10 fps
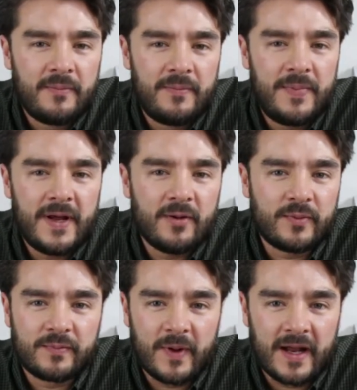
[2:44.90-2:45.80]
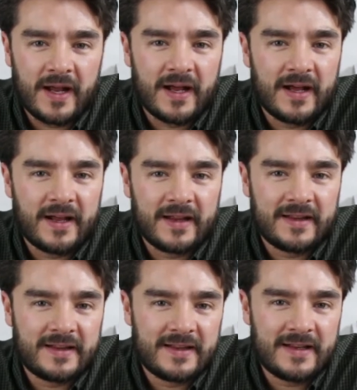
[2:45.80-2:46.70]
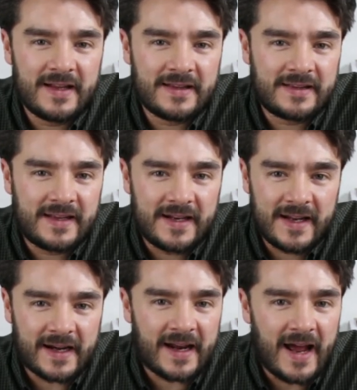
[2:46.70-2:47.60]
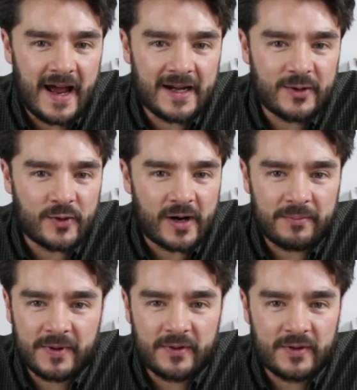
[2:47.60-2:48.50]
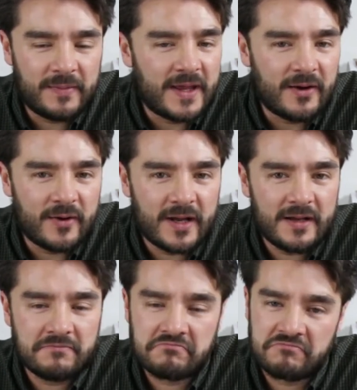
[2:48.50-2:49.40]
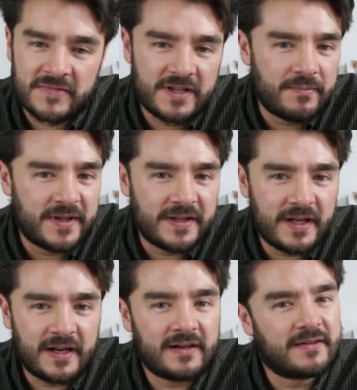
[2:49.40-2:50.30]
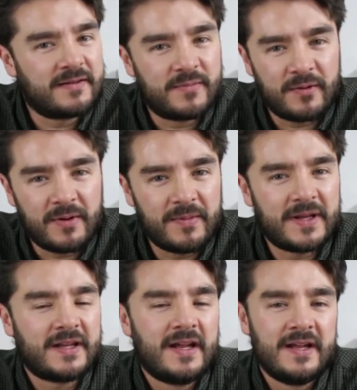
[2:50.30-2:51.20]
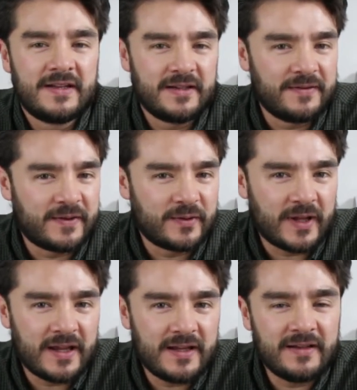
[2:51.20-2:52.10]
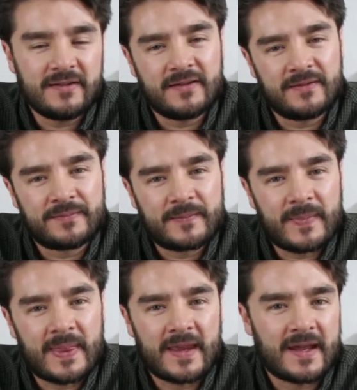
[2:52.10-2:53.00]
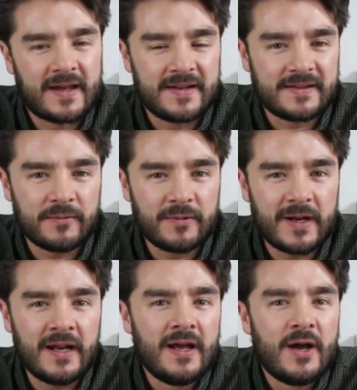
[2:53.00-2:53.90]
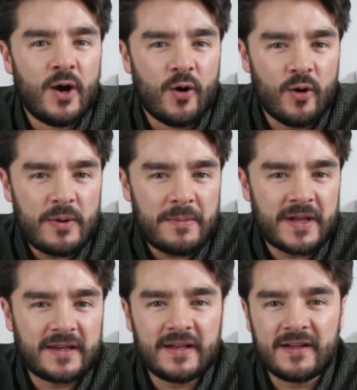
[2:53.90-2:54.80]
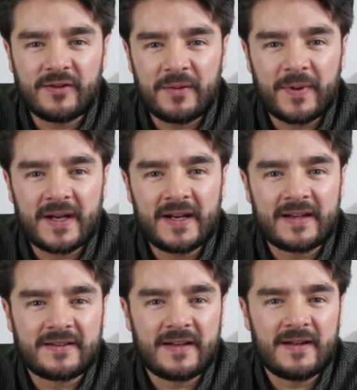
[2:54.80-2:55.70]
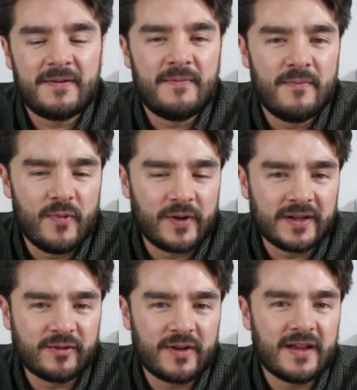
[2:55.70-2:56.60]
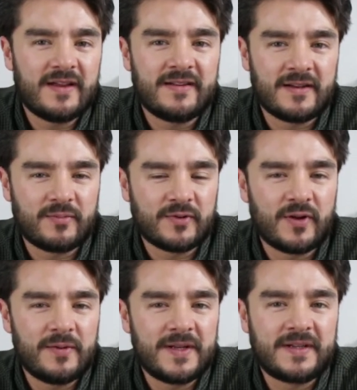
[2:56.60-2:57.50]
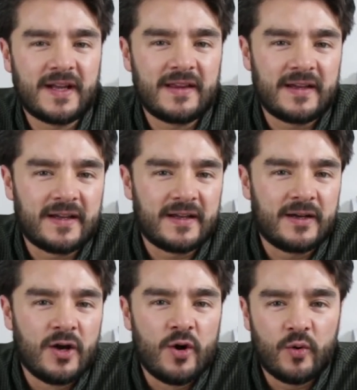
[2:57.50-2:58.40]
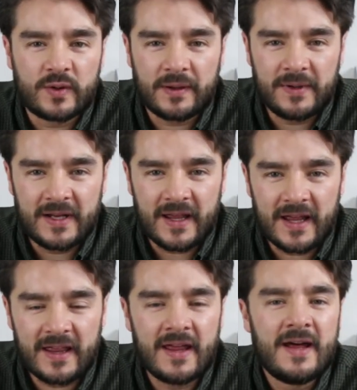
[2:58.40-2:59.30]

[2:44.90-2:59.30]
pero pues para tener algo rápido en media hora, sin pensar, sin problemas, sin dificultades, está muy bien. Obviamente es una página que está muy estudiada desde el punto de vista de usabilidad